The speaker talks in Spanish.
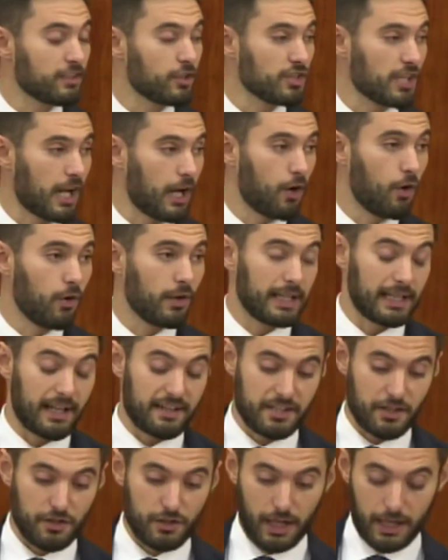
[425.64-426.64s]
y esto es algo que a
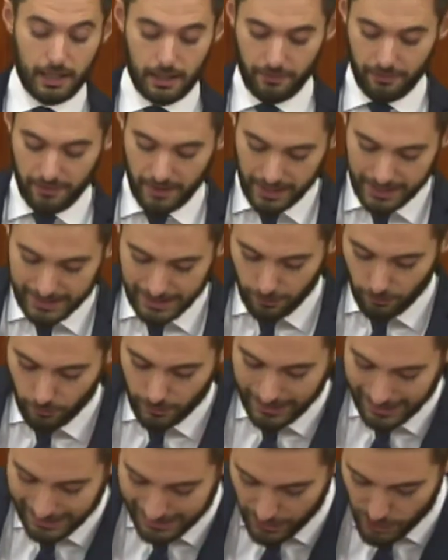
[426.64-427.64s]
la señora García
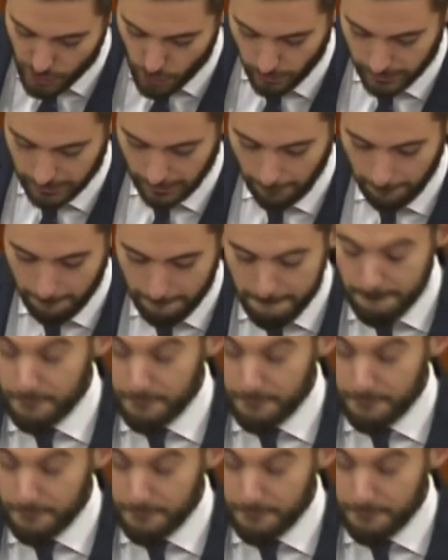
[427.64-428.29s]
creo que le suena.